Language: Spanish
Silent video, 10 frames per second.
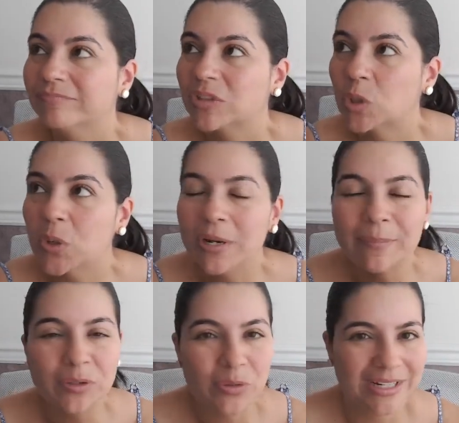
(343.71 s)
soy una
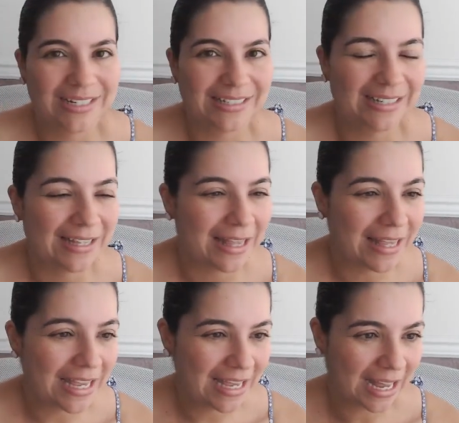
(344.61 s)
persona que se
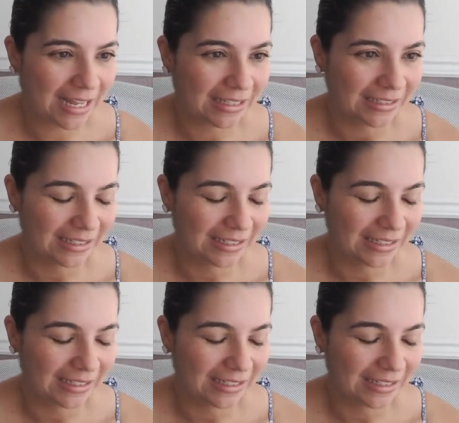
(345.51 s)
dedica